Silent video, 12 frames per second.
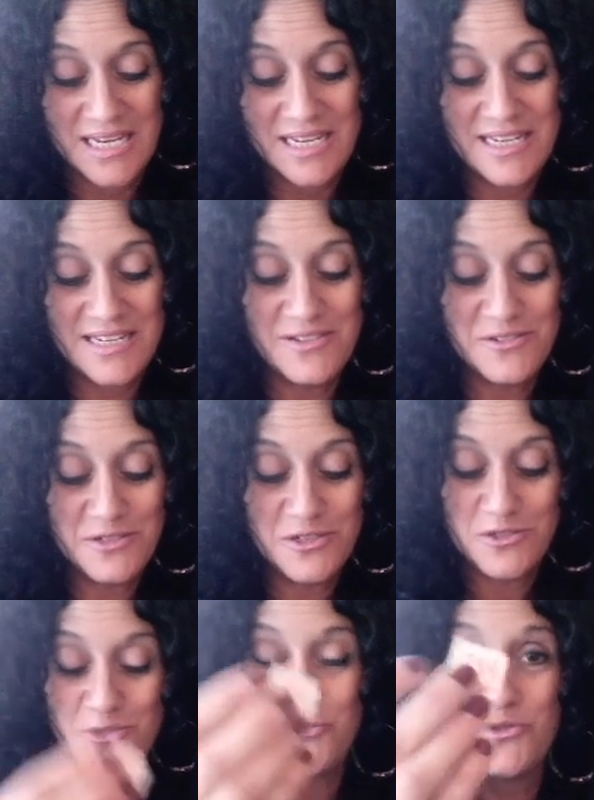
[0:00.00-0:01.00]
Et on
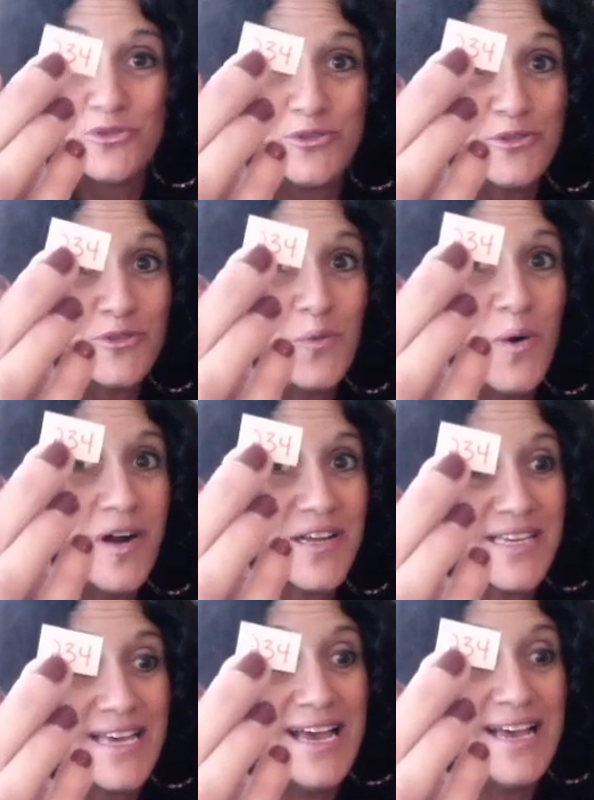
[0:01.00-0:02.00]
a 2 3
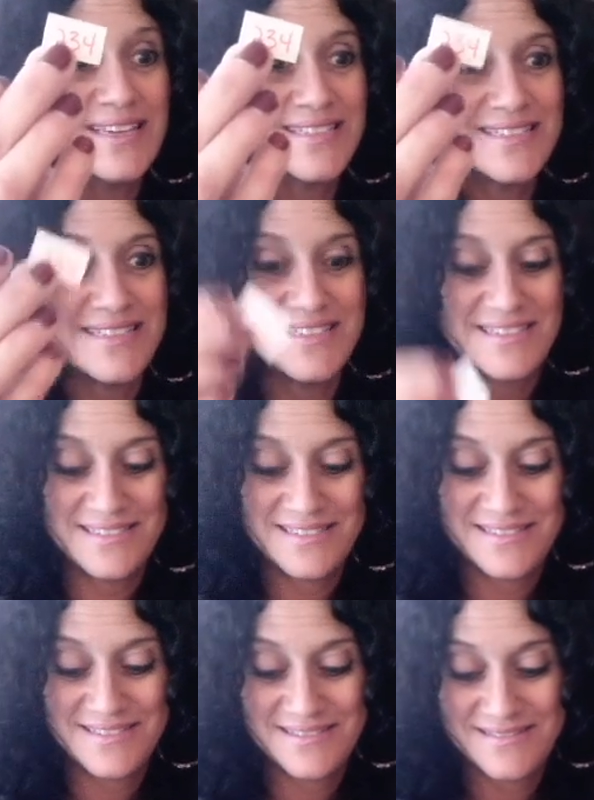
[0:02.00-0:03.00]
4.
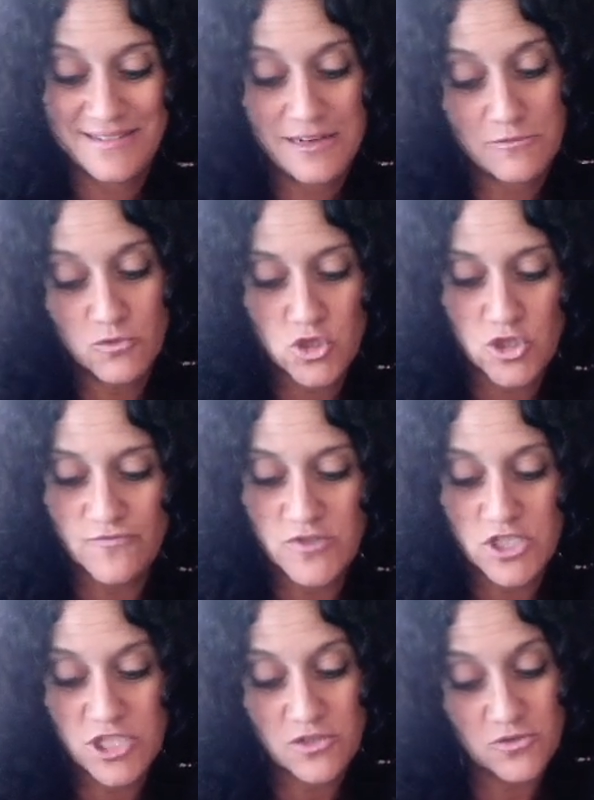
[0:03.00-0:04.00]
Alors aujourd'hui,
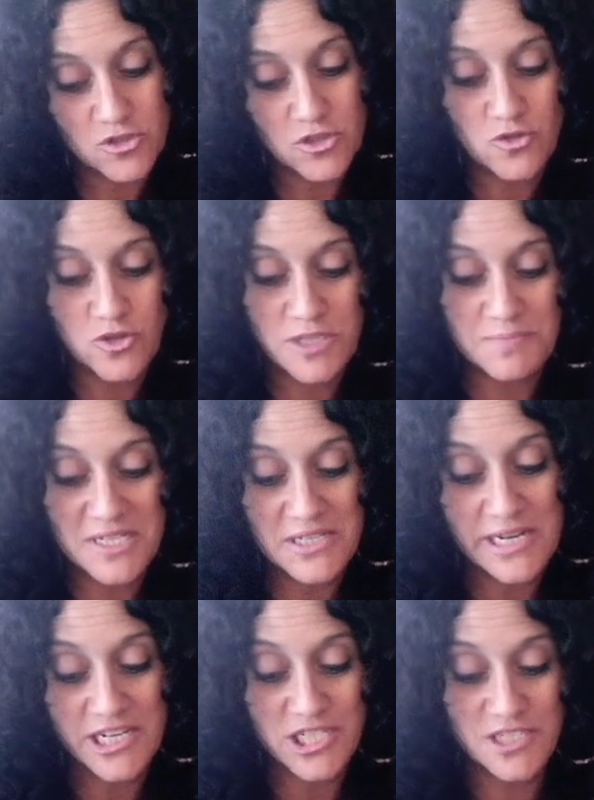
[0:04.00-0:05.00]
j'ai aujourd'hui, puis
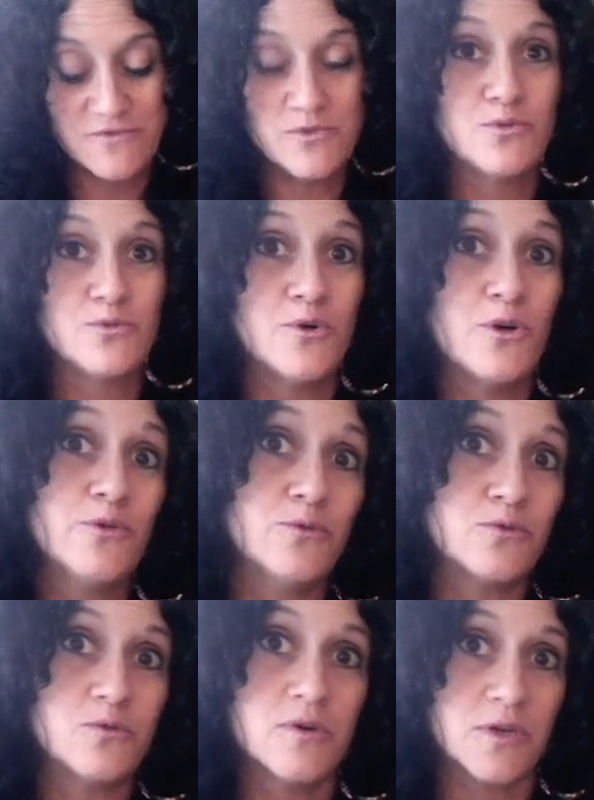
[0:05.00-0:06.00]
hier, j'ai vu 1, 2,
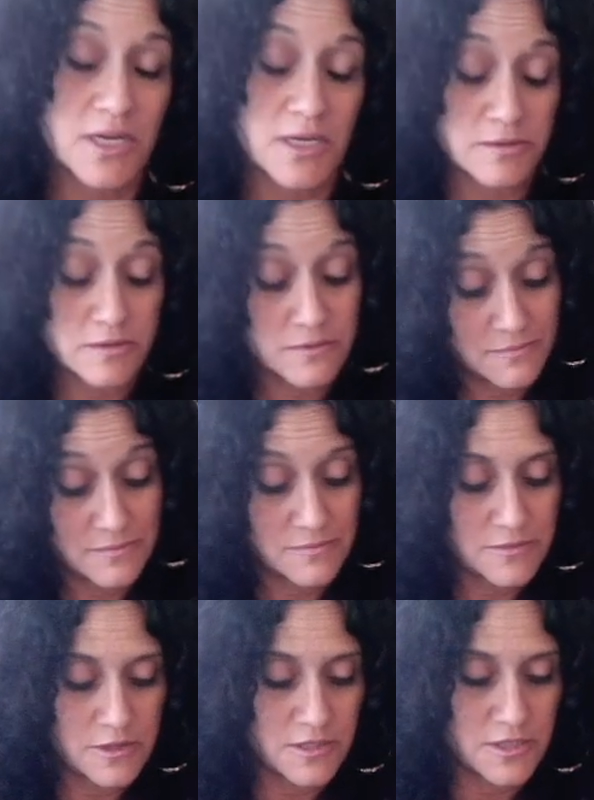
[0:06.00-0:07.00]
3, 4. OK.